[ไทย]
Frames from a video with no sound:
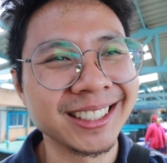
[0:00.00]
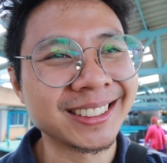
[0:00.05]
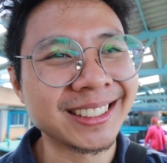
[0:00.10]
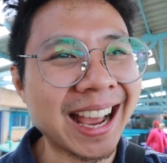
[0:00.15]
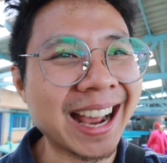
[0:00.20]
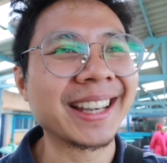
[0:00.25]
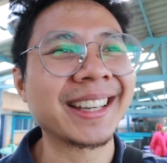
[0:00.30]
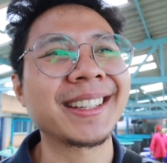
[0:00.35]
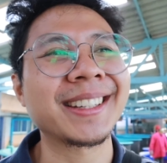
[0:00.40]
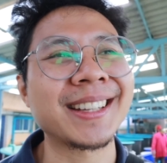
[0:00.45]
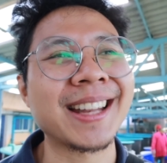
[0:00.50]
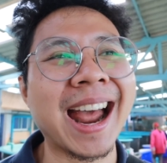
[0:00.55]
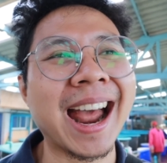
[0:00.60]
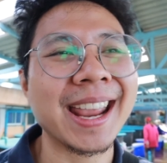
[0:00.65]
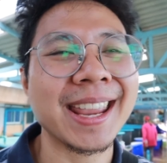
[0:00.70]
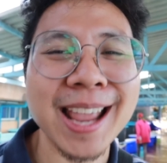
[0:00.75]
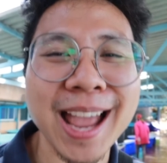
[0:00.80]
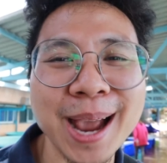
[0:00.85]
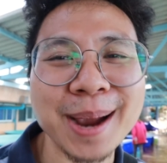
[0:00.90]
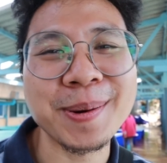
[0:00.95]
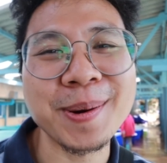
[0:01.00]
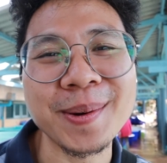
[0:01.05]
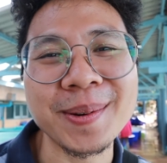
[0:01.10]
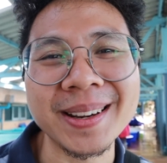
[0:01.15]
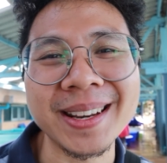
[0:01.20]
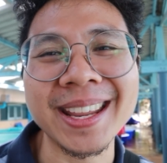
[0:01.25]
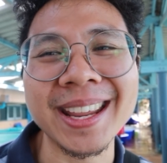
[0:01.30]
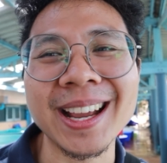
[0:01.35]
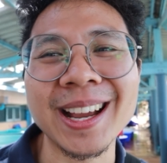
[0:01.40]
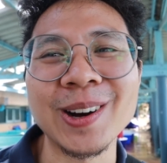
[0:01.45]
สัตว์หายากพวก
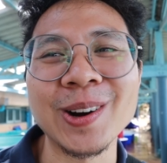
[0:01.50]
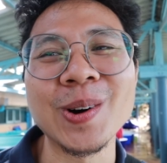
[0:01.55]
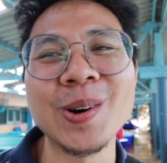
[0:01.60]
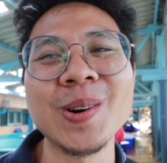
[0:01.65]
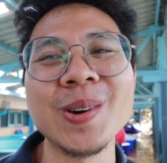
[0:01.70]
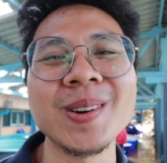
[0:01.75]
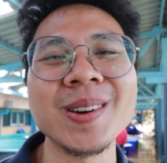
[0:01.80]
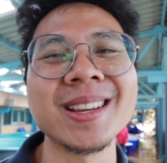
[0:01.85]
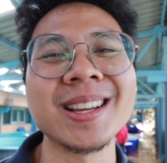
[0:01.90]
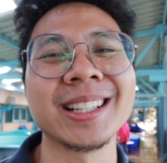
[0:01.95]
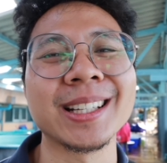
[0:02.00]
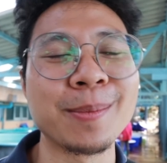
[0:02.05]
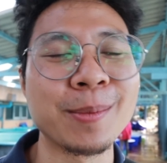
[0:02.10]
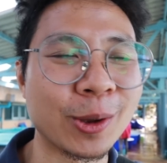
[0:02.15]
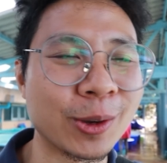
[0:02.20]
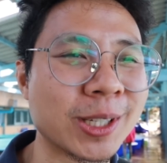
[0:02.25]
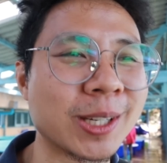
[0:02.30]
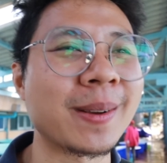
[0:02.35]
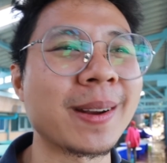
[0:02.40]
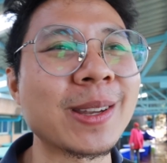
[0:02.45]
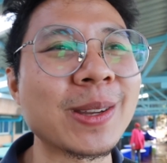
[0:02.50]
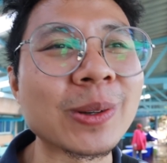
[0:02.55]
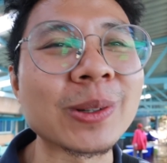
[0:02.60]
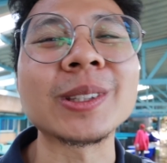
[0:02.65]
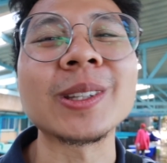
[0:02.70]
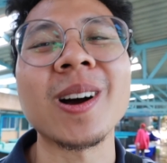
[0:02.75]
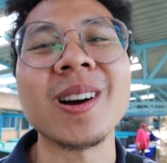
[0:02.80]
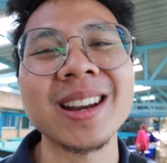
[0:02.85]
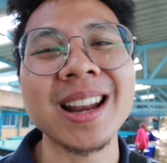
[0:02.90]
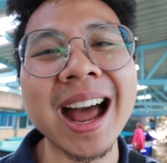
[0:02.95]
นี้เขายังดำรงชีวิตอยู่
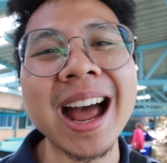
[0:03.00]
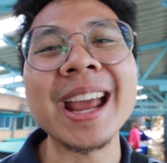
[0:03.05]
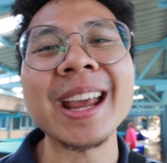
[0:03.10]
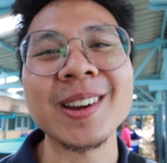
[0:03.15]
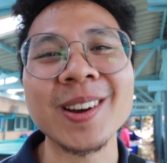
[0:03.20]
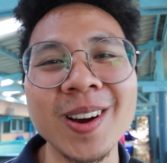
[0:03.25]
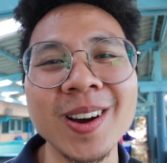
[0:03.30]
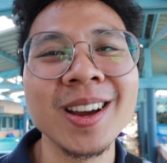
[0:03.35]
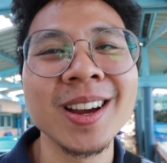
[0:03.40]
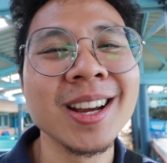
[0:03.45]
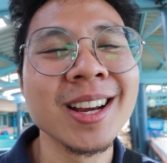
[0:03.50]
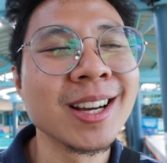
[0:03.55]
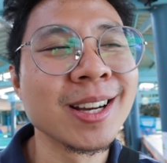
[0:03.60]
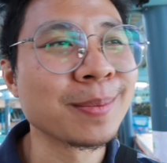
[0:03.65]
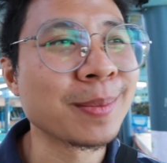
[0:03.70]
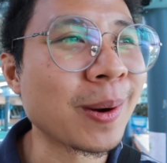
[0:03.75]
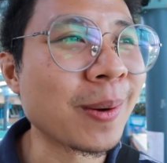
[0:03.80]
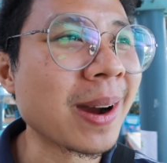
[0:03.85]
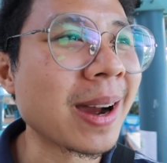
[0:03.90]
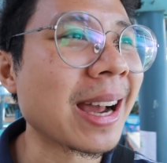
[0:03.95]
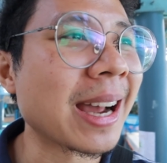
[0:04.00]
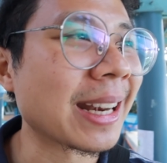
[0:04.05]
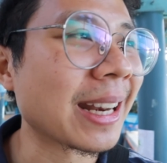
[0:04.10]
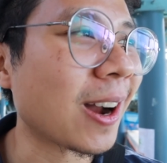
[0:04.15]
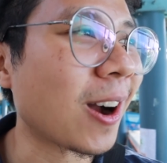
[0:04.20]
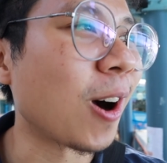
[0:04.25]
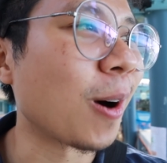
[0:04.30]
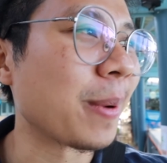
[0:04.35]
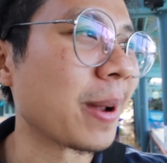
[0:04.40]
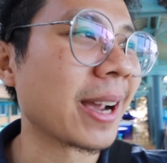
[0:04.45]
ต่อได้เนาะเพราะว่า
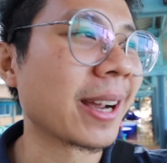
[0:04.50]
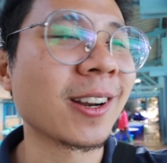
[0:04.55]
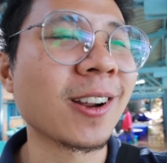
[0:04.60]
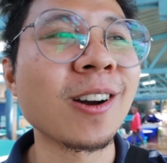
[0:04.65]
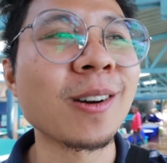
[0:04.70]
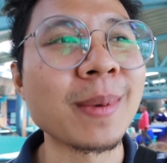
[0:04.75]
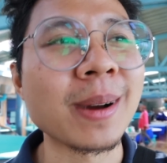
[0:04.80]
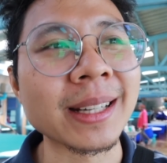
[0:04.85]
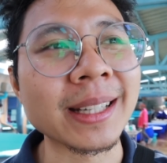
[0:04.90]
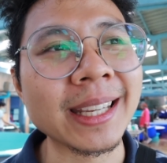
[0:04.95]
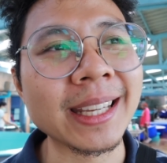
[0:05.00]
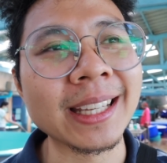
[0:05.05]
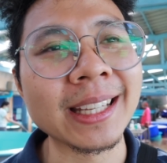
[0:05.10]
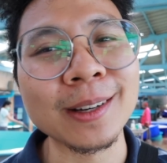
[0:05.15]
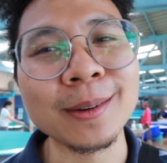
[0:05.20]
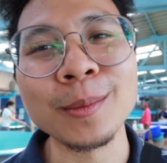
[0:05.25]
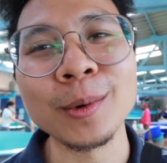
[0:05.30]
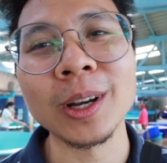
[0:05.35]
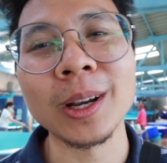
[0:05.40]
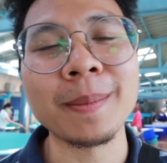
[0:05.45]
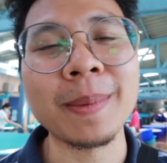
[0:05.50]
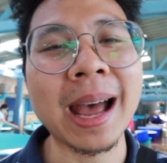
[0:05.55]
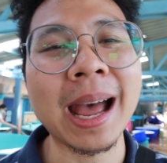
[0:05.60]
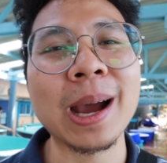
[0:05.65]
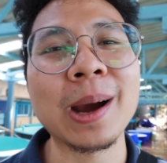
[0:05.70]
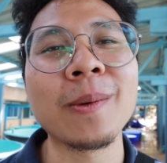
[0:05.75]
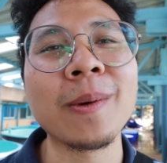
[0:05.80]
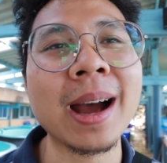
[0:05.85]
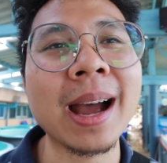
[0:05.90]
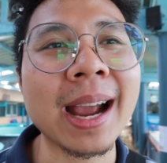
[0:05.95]
ถ้าออกไปข้างนอกบางทีแล้วมล
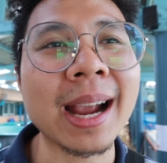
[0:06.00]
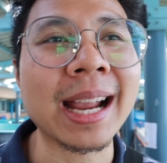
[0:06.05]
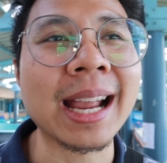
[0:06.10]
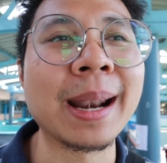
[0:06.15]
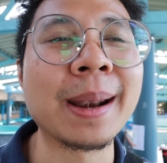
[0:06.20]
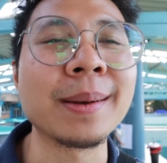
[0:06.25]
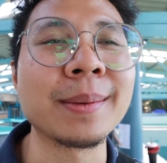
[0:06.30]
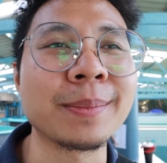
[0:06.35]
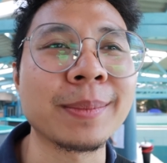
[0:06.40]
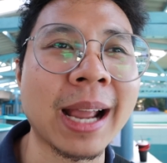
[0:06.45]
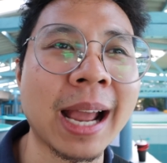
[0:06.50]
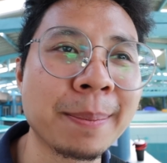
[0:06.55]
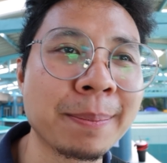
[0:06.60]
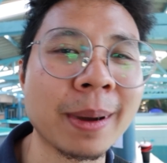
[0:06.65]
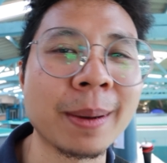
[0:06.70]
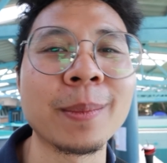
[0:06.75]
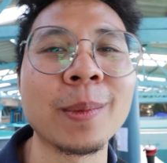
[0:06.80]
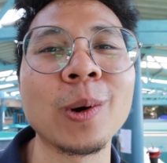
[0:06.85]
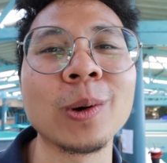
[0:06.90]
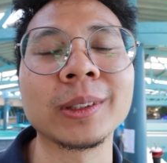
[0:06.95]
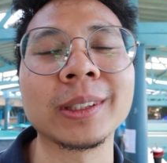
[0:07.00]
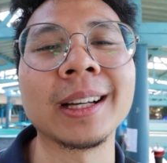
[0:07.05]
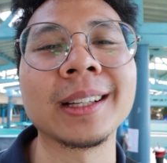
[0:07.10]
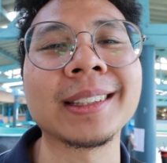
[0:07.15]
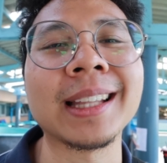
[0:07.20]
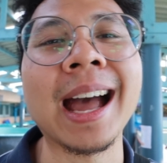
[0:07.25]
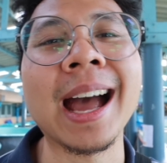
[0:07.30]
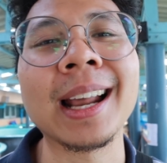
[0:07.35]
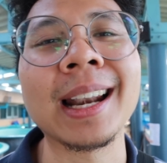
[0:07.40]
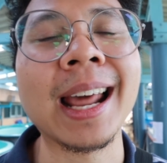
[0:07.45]
ภาวะการประมง
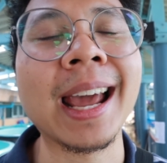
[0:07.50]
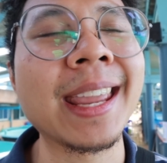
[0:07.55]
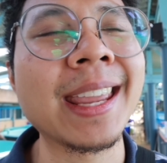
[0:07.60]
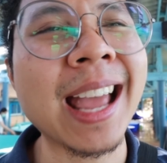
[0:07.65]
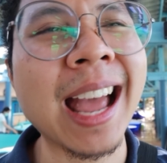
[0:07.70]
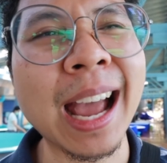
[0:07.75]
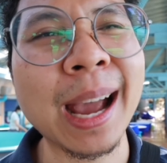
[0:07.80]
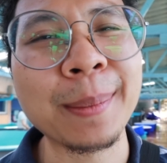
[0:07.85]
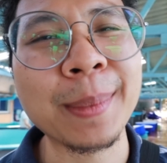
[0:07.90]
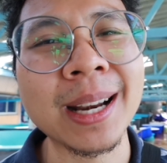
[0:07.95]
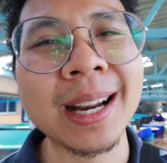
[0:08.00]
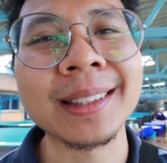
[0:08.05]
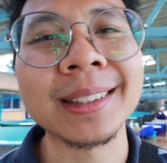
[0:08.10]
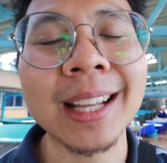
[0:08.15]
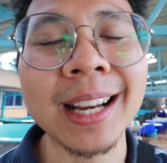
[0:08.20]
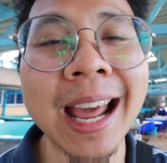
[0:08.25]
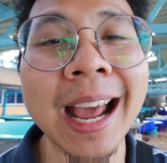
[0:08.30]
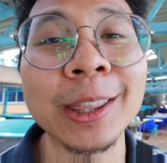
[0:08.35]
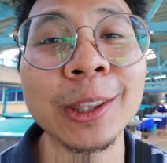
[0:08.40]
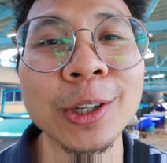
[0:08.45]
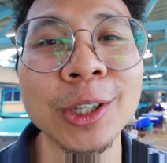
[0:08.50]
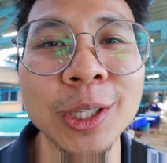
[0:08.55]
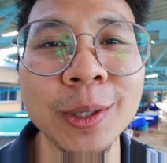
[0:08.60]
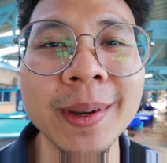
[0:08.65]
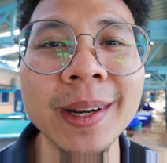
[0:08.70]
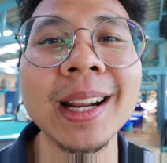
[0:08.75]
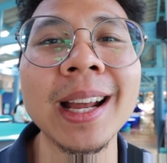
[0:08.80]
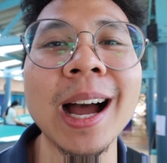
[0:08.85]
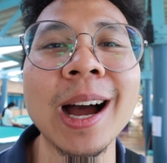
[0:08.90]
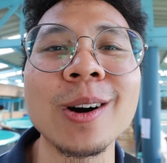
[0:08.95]
ต่างๆหลายอย่างมันอันตรายต่อชี
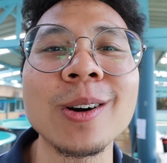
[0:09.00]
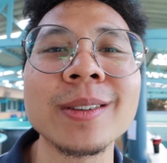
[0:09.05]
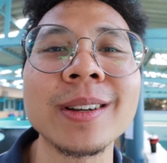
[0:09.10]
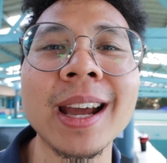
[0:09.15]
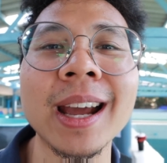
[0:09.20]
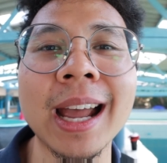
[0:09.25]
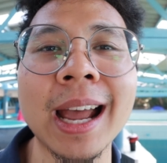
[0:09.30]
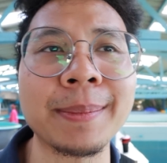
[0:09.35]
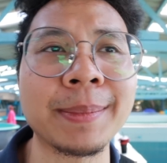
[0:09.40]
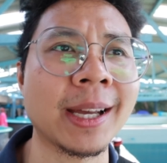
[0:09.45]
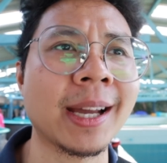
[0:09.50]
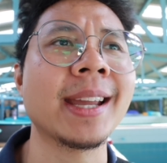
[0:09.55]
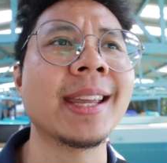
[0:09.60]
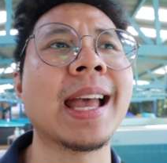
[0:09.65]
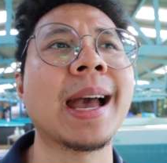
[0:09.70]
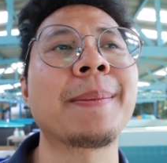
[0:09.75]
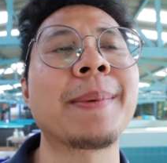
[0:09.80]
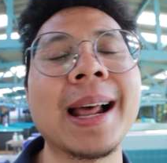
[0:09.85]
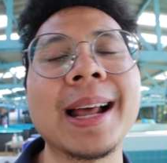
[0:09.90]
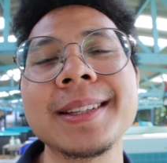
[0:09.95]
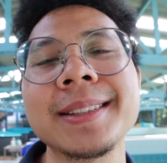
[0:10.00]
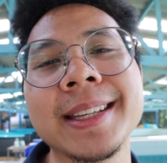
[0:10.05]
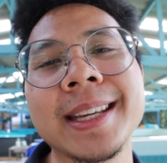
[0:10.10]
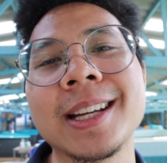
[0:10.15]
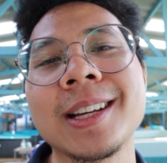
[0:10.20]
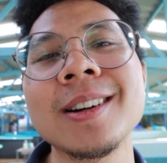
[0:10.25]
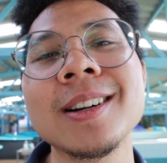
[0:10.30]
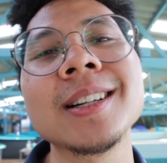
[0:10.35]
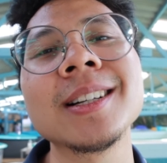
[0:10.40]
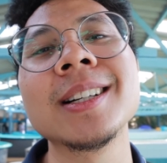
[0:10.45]
วิตเขานะครับทั้งขยะพลาสติ
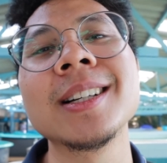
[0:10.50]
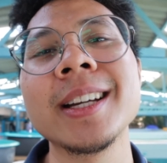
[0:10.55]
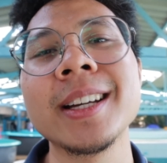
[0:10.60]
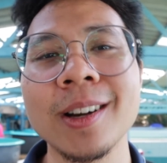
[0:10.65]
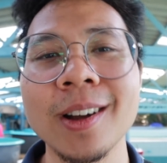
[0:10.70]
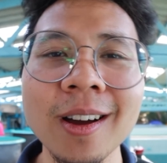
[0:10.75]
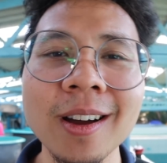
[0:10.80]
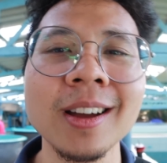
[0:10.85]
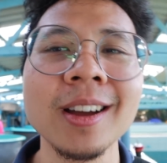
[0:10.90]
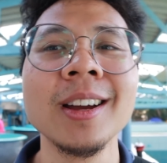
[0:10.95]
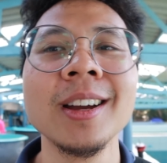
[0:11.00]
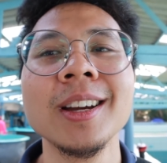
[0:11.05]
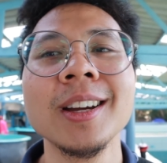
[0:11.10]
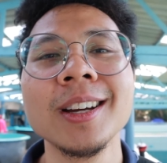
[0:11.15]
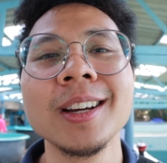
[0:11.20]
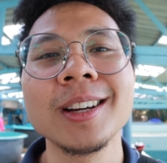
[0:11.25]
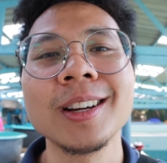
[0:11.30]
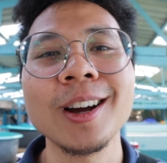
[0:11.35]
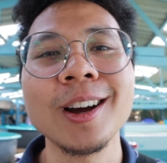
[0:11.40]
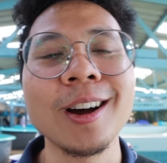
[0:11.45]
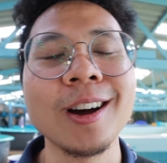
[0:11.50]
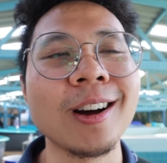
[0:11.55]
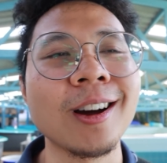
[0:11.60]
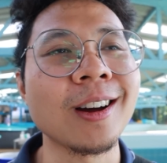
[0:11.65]
กก็เอ่ยเนาะก็